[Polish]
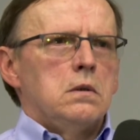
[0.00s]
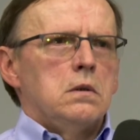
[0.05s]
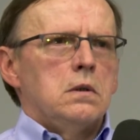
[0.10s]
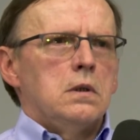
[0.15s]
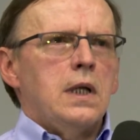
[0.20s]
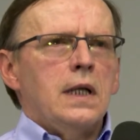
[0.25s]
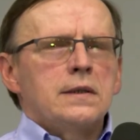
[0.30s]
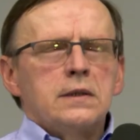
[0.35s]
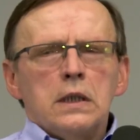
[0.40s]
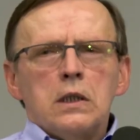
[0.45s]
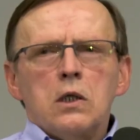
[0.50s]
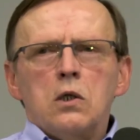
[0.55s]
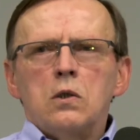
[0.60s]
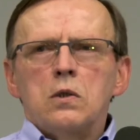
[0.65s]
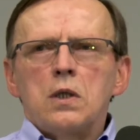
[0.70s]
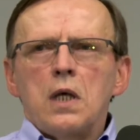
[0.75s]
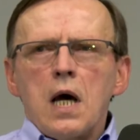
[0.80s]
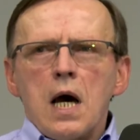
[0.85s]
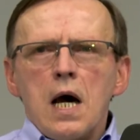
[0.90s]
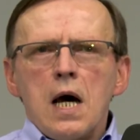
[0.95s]

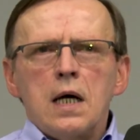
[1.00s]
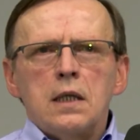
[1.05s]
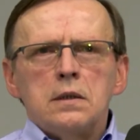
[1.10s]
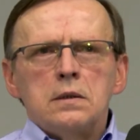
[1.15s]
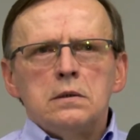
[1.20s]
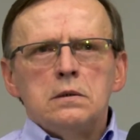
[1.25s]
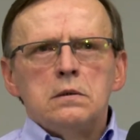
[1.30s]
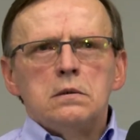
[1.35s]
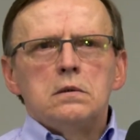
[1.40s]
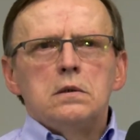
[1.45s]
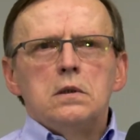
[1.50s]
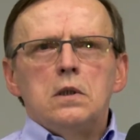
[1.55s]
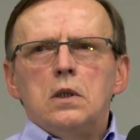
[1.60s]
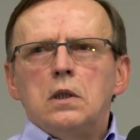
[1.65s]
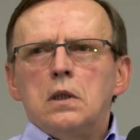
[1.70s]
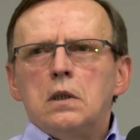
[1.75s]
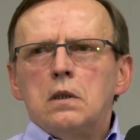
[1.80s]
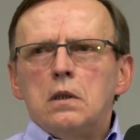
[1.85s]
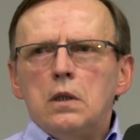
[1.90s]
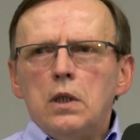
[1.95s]
Dlatego ja
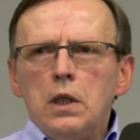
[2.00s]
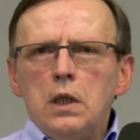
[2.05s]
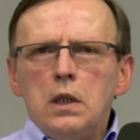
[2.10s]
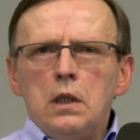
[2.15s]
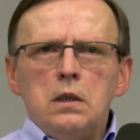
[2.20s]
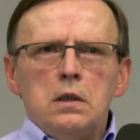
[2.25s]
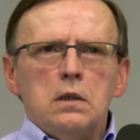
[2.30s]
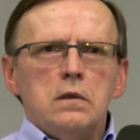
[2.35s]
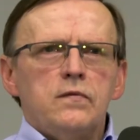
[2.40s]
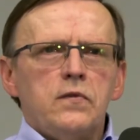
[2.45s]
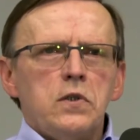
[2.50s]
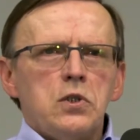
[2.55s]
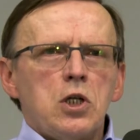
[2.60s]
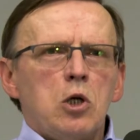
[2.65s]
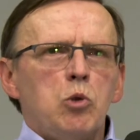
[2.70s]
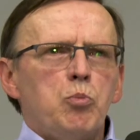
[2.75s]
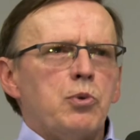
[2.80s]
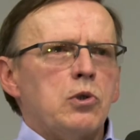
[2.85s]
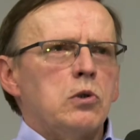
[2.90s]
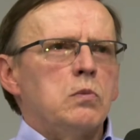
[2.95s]
i
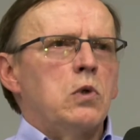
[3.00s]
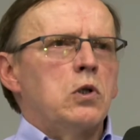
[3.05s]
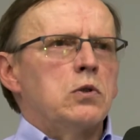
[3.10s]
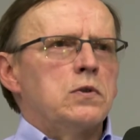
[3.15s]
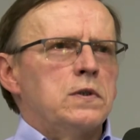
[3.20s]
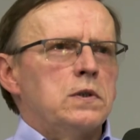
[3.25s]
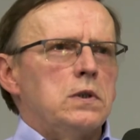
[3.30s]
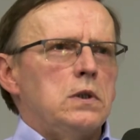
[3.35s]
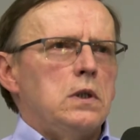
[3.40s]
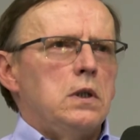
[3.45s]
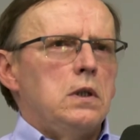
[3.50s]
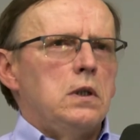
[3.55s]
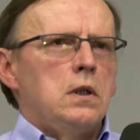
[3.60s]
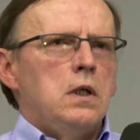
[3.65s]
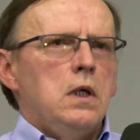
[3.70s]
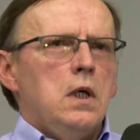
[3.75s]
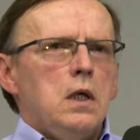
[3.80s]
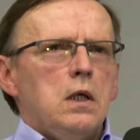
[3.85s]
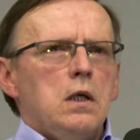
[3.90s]
Wydział Promocji,